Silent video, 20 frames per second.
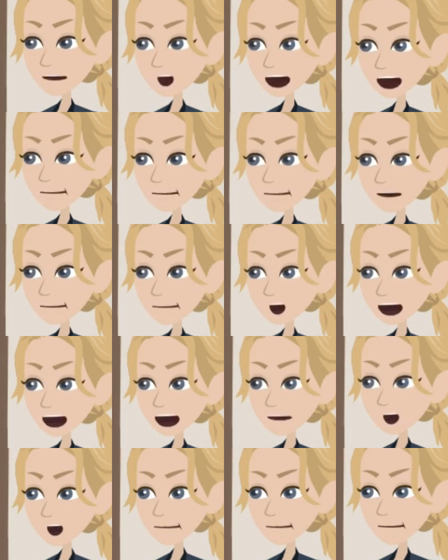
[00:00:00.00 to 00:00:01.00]
すでに
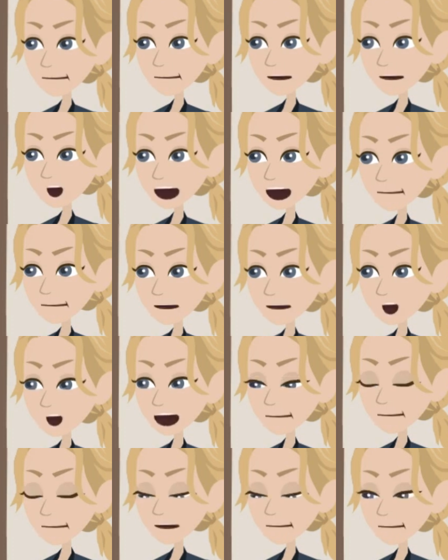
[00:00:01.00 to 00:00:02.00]
子どもが独立
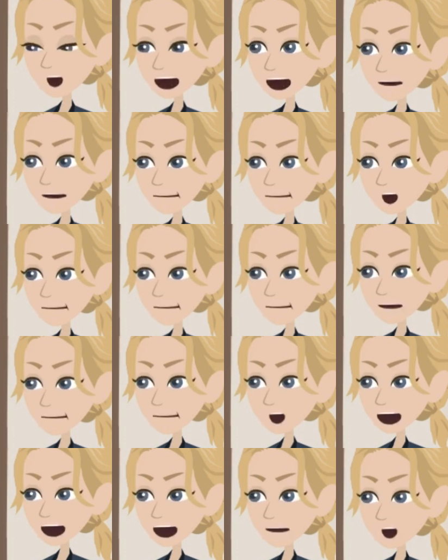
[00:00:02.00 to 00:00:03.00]
していれば、保
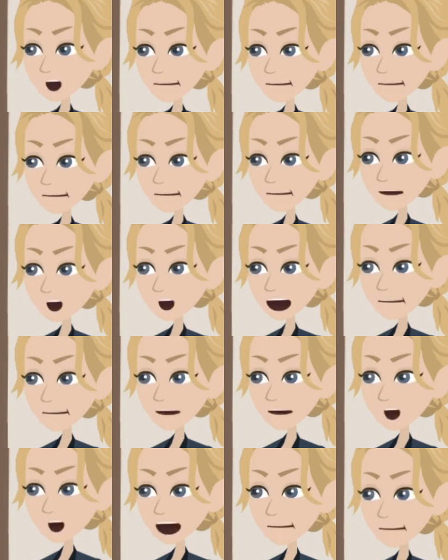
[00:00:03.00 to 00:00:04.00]
証額が大
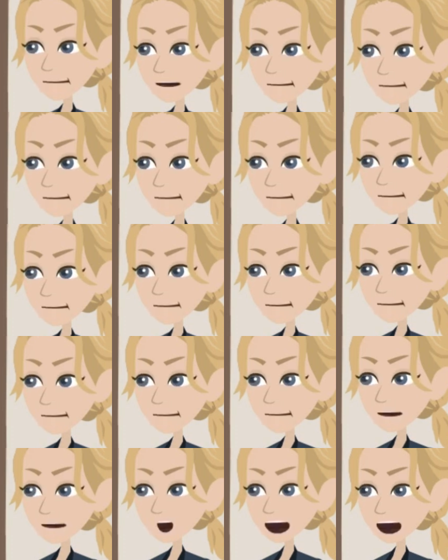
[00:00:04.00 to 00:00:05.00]
きく、保険
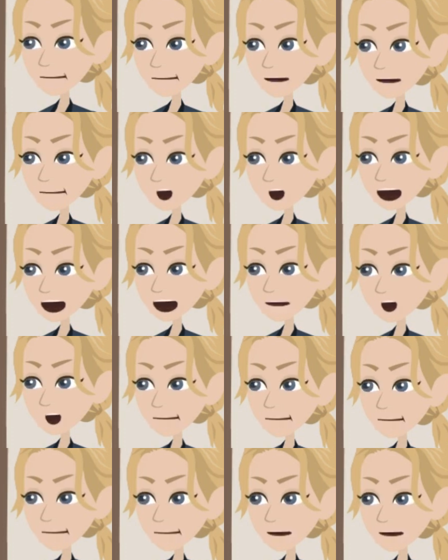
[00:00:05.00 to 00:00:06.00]
料も高い定
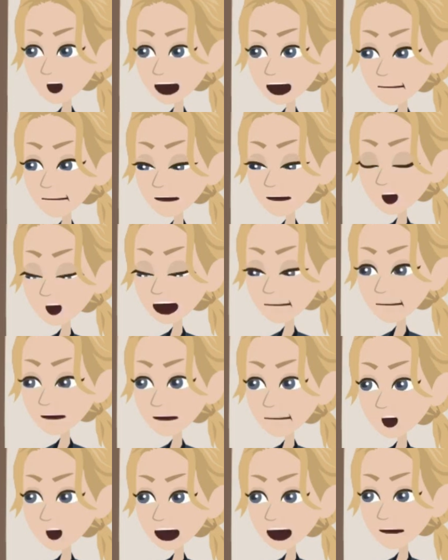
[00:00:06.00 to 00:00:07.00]
期保険はもは
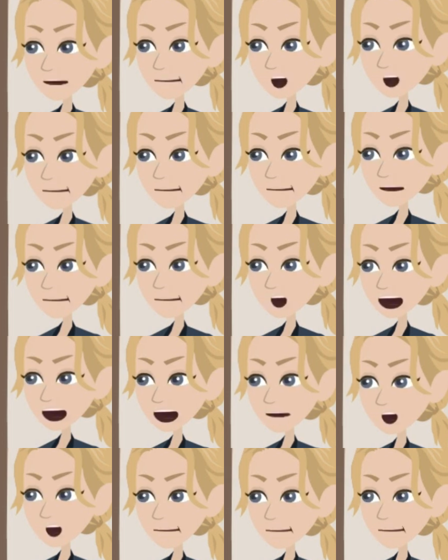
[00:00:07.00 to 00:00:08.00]
や必要ありませ
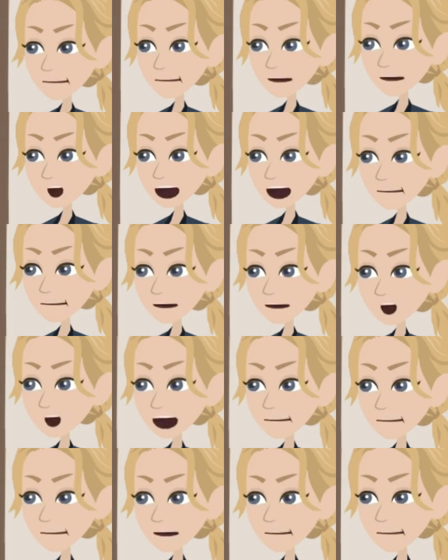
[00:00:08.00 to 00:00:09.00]
ん。
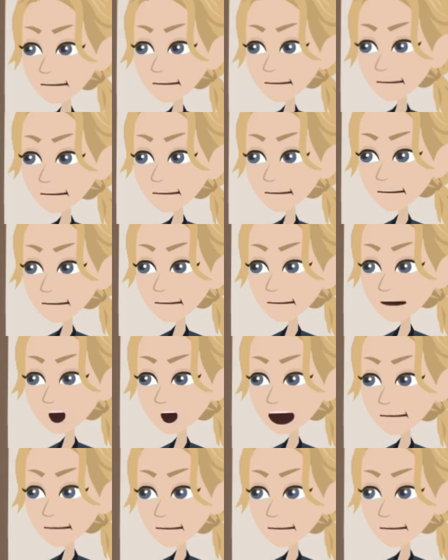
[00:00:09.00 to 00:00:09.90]
就寝は残し、